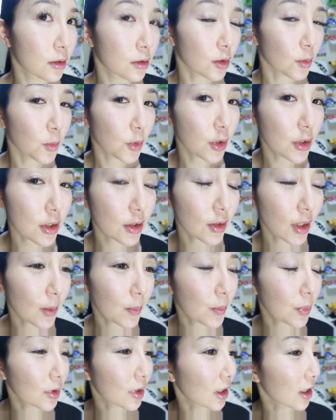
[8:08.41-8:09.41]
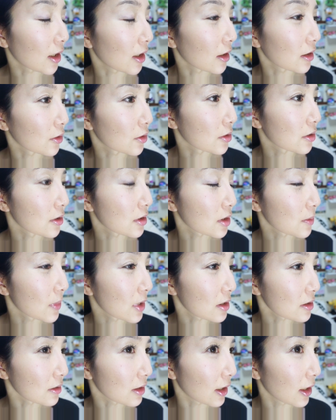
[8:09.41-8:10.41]
もう一度アップで写しま
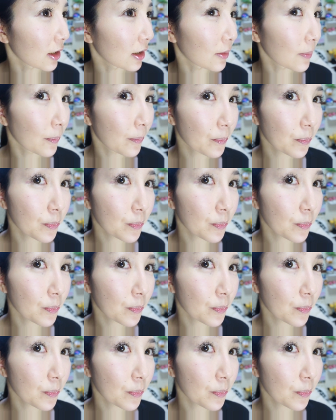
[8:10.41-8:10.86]
すね。